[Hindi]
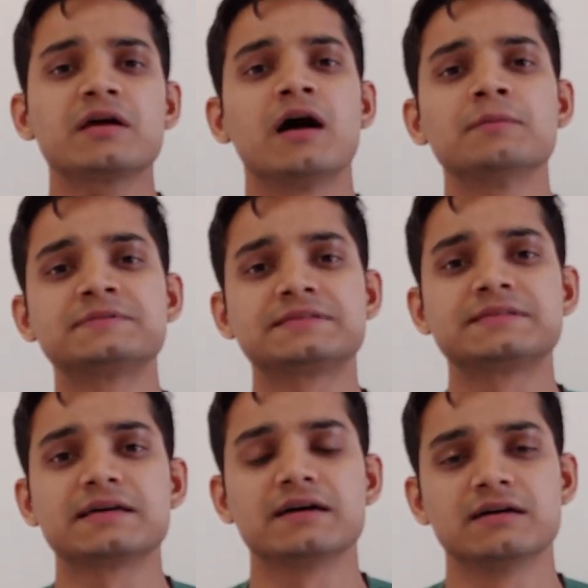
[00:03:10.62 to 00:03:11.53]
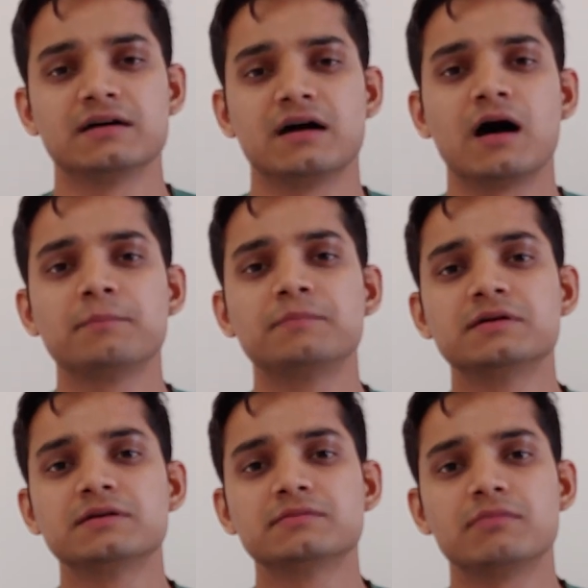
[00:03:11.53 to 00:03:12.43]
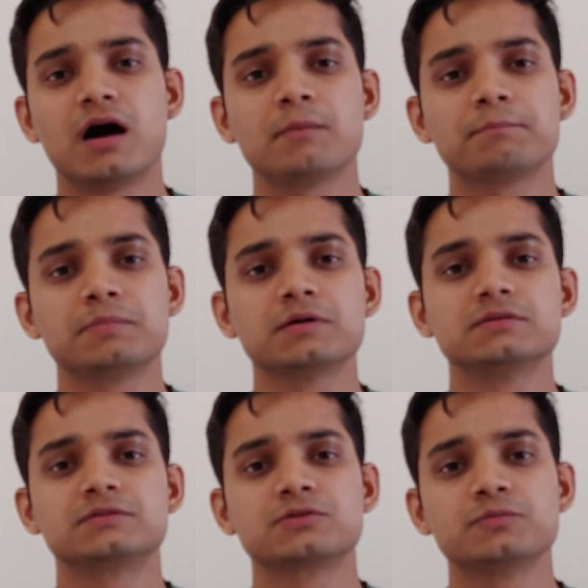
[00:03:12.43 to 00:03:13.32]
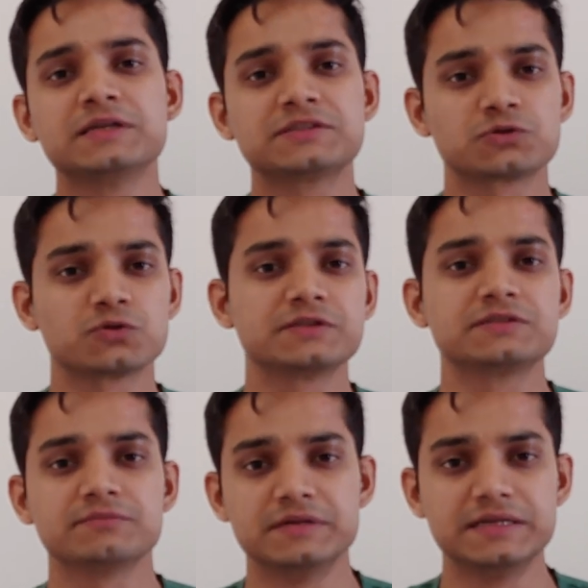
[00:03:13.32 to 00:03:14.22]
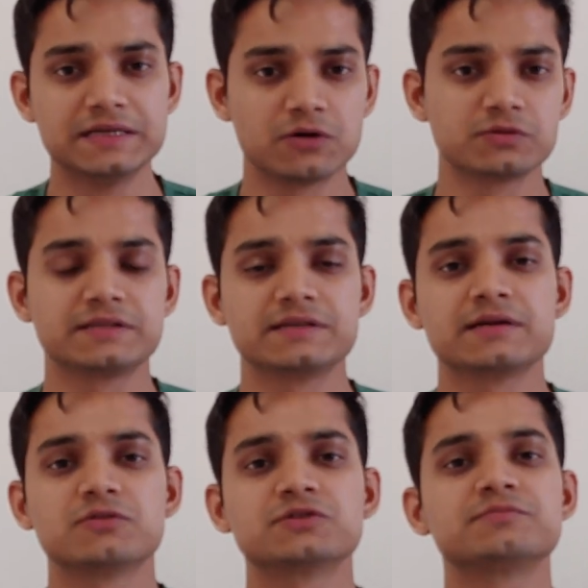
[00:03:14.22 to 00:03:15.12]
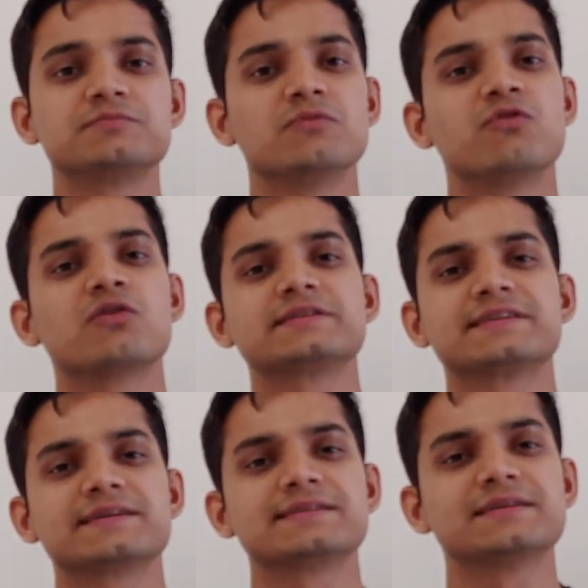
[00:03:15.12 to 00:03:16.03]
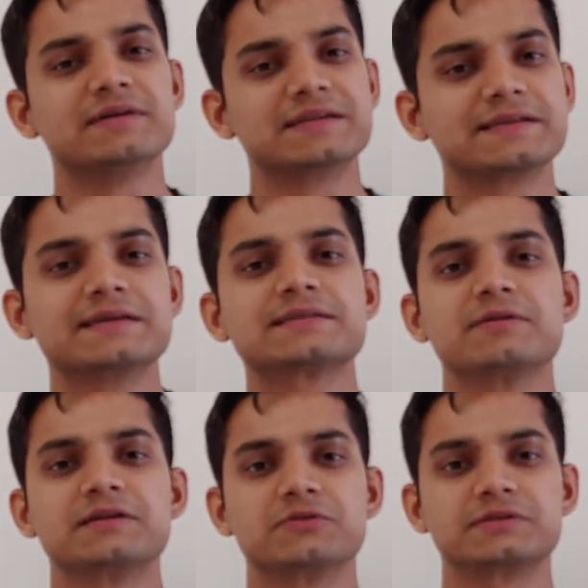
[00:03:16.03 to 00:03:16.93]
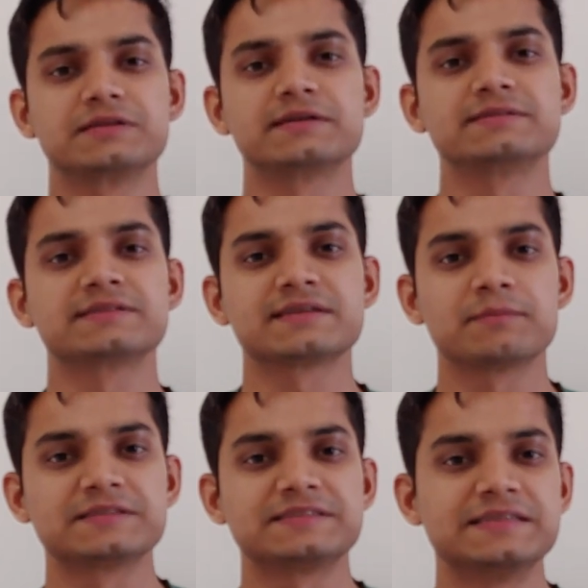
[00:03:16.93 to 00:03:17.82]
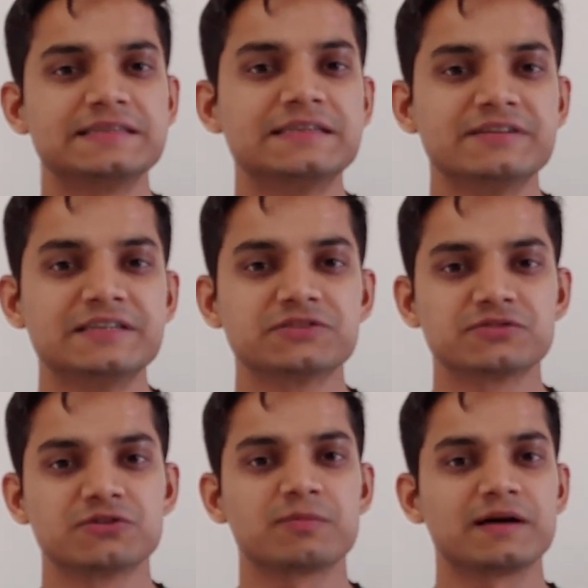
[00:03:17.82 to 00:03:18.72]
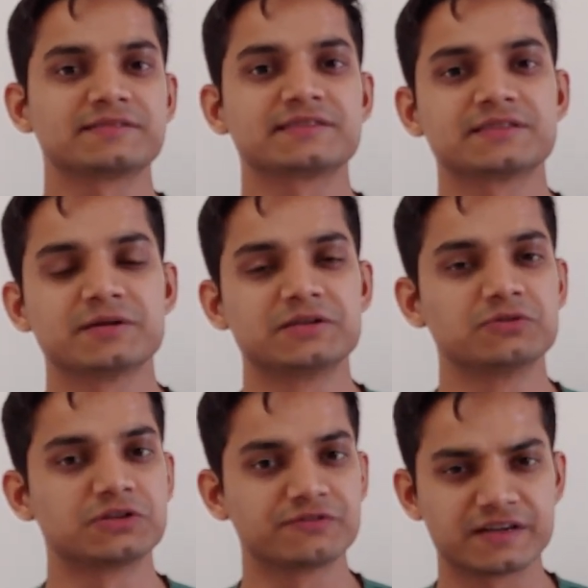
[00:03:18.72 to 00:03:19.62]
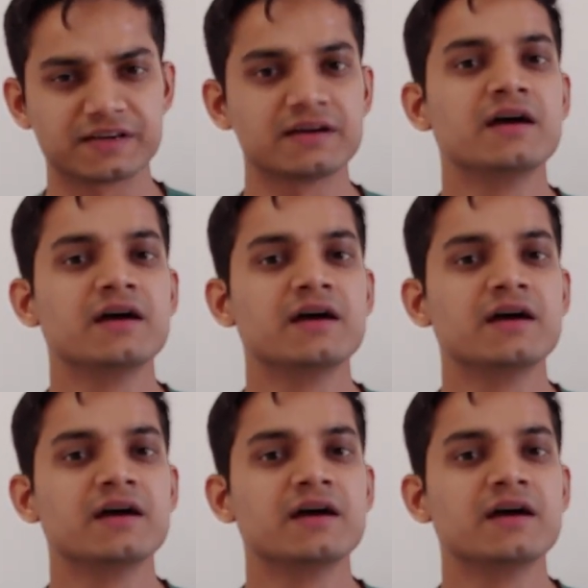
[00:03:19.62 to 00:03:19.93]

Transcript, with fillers: अब से अब आप जो भी स्टोरेज मीडिया होती है उस वो किसी न किसी मटेरियल से बनी होती है जैसे आपकी सीडी डीवीडीज होती है वो प्लास्टिक से बनी होती है फिर एक